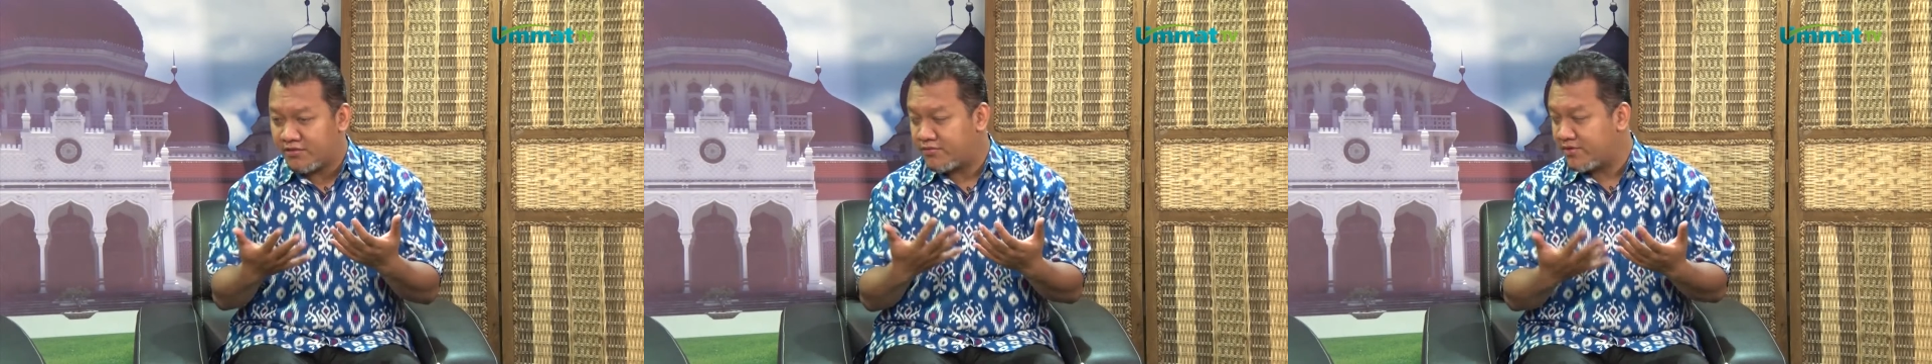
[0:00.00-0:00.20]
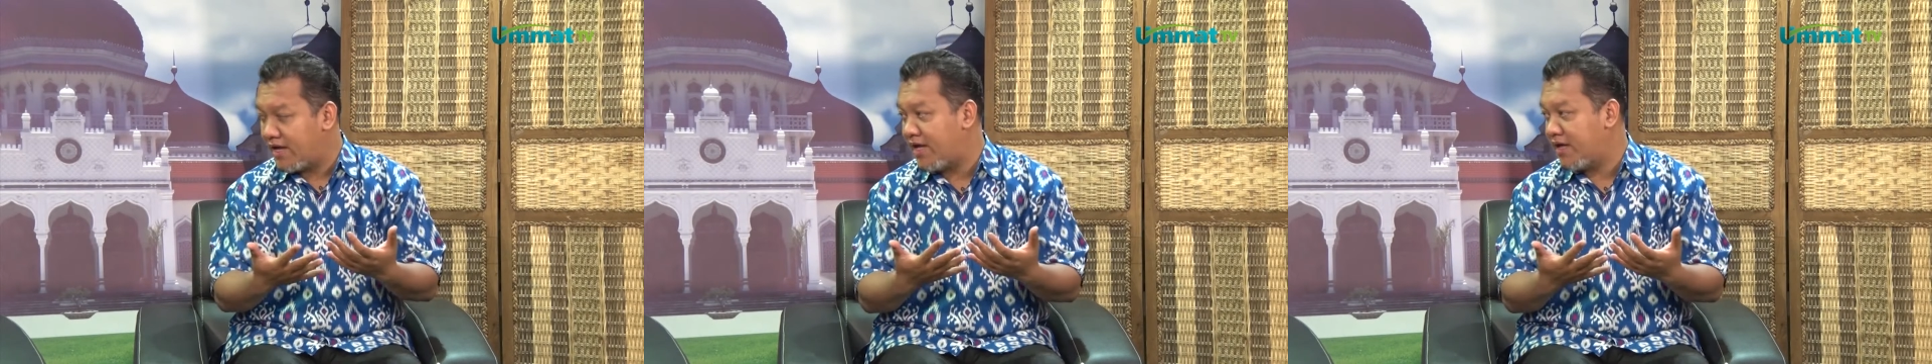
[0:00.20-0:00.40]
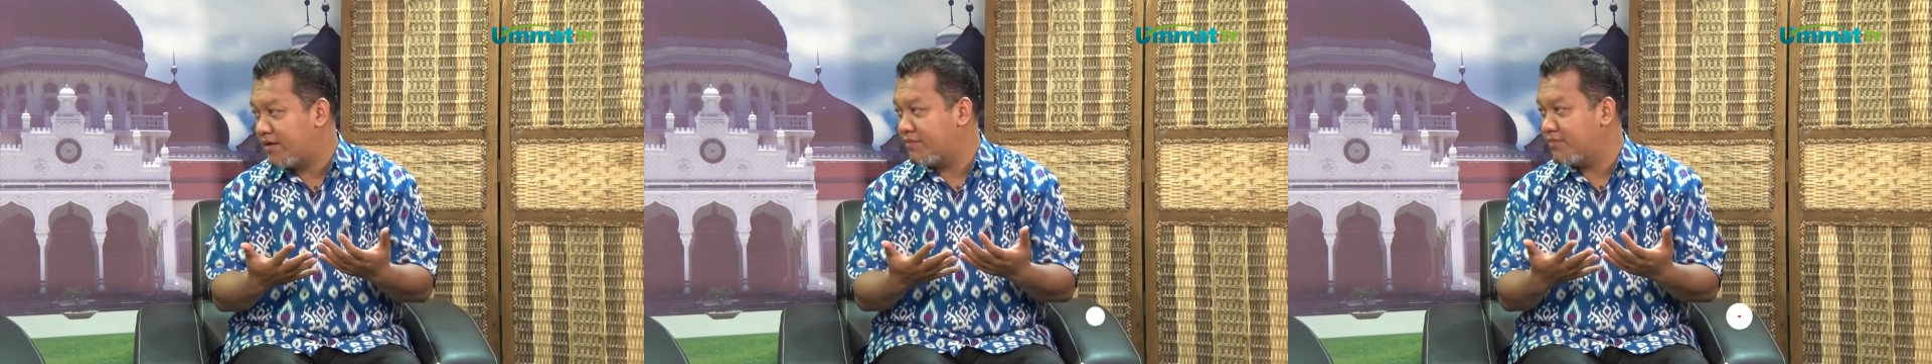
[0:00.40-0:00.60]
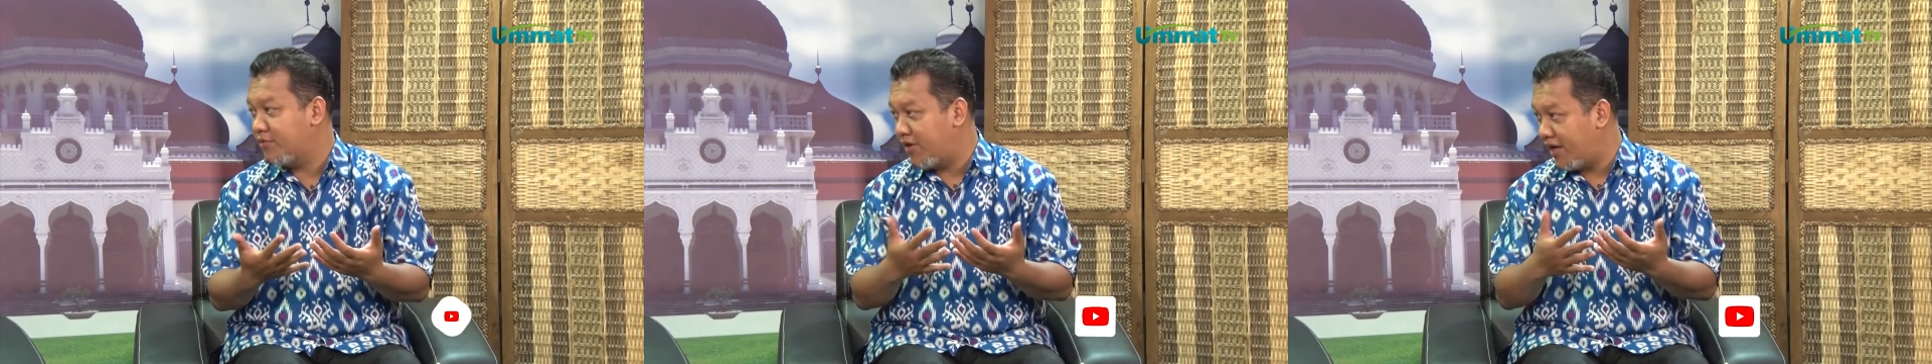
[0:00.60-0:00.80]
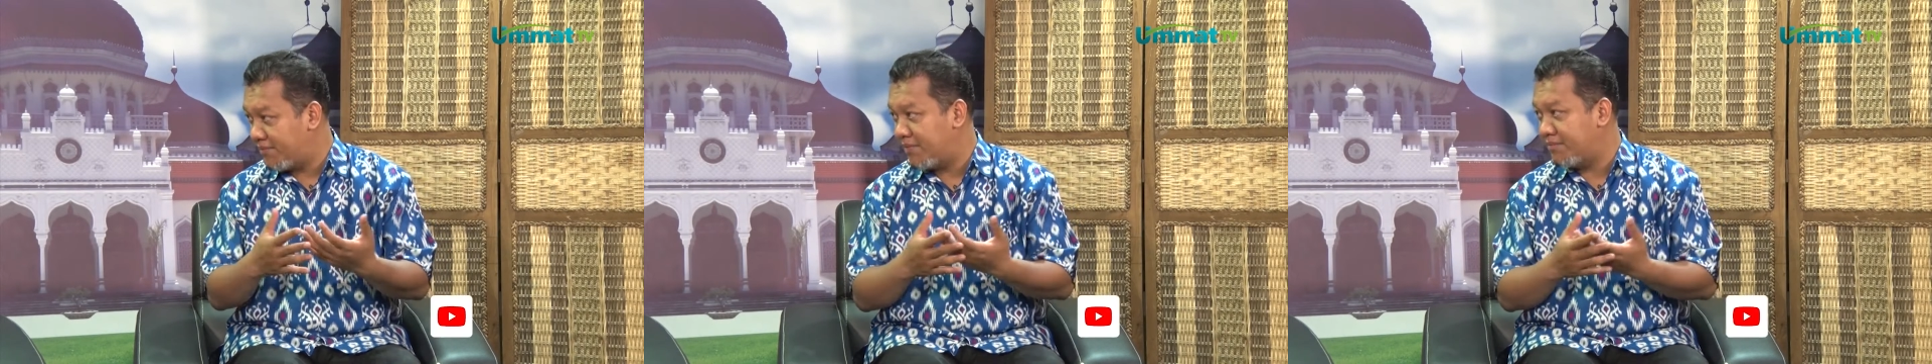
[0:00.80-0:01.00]
sudah
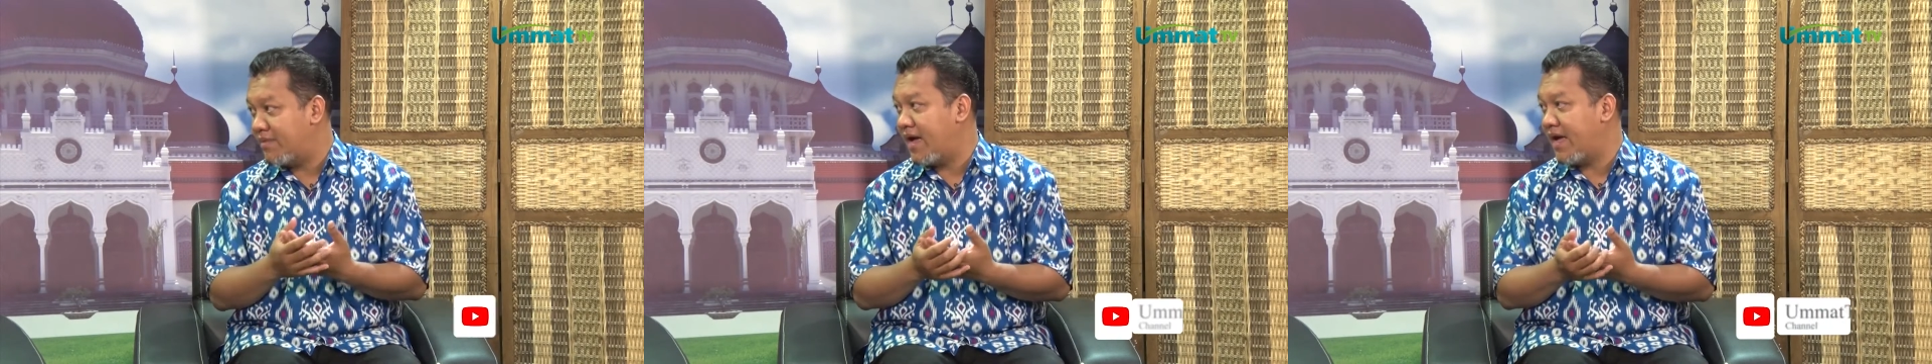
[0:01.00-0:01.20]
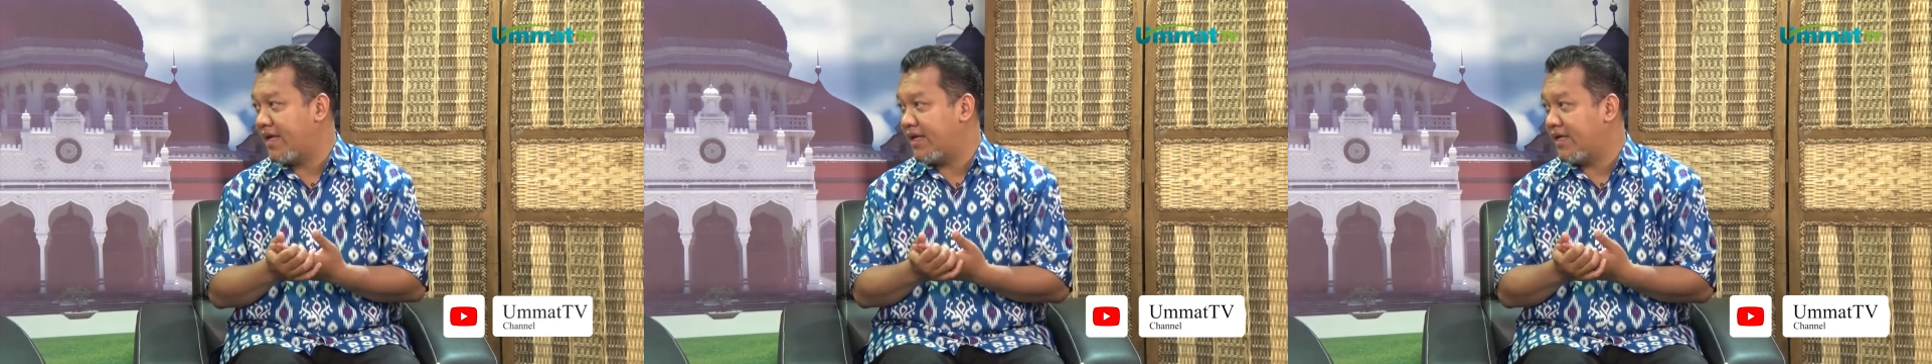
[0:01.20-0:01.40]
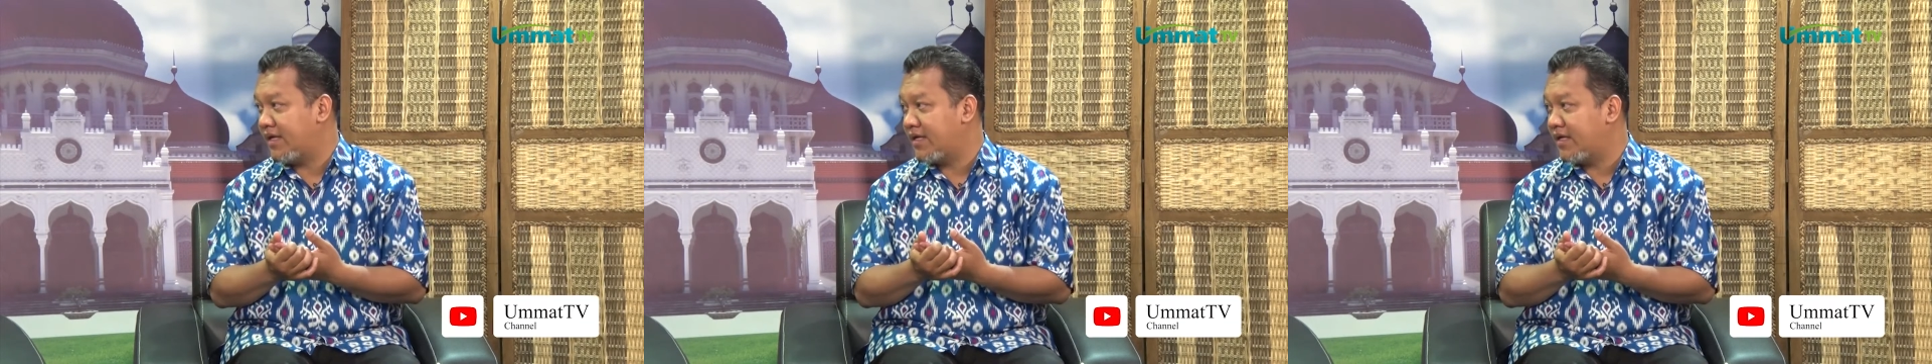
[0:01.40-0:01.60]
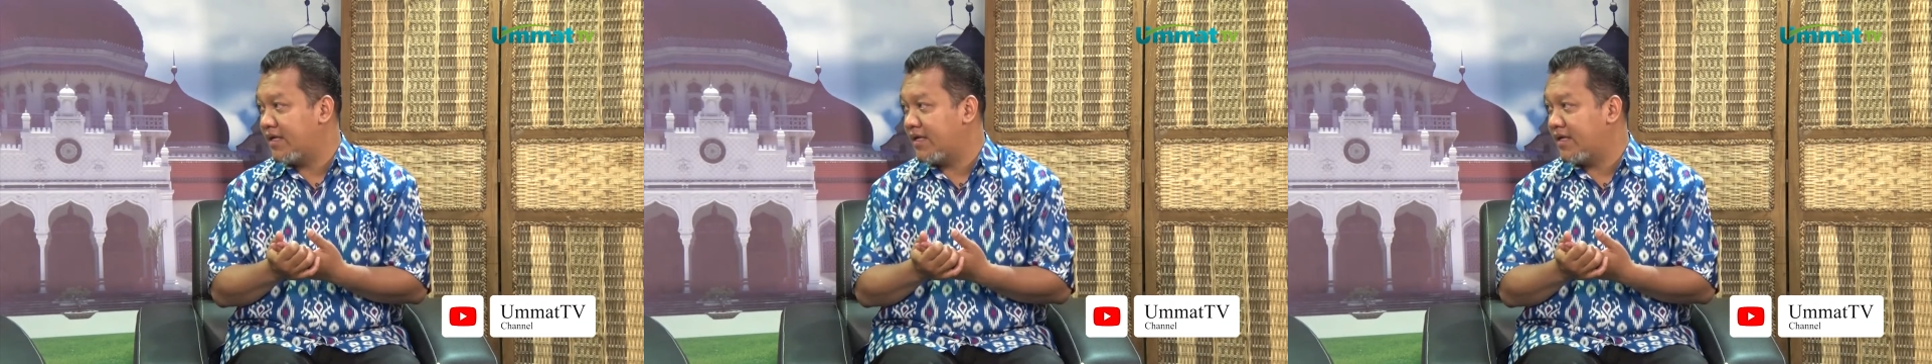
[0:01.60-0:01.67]
mulai membaik